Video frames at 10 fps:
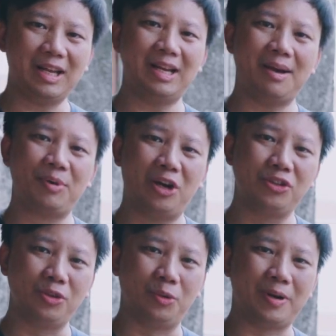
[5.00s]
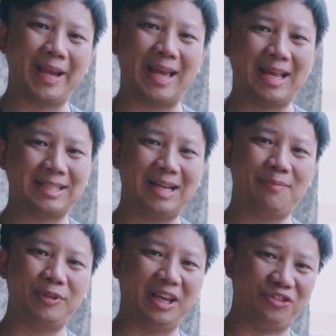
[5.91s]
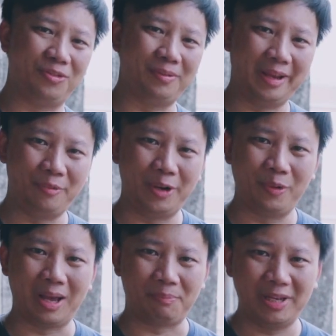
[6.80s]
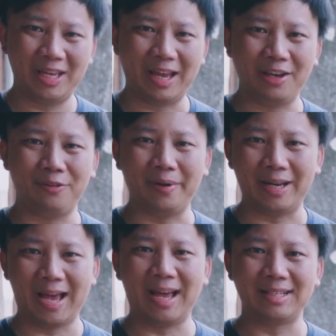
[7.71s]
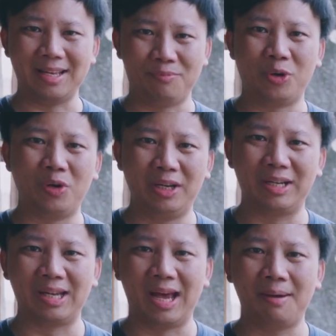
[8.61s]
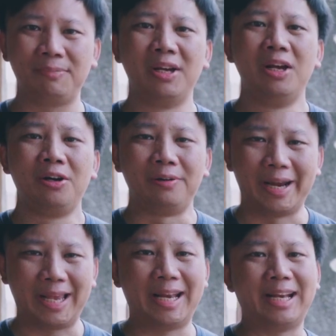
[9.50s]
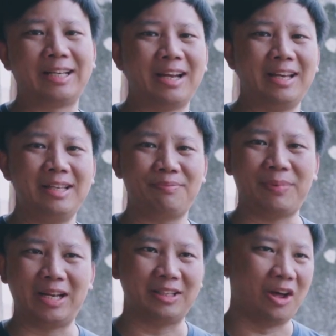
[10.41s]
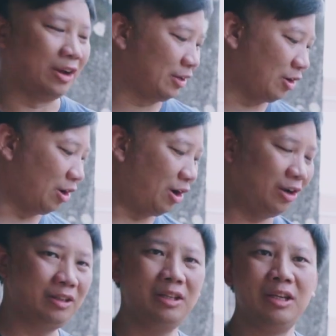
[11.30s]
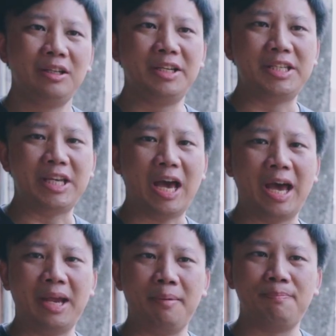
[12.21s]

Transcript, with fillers: ดีต้อนรับเข้าสู่รายการ Snaptext Review กับพี่ใหญ่กฤษดาเสพมงคลเลิศครับรายการในตอนนี้จะเป็นตอนของ ดี เจ ไอ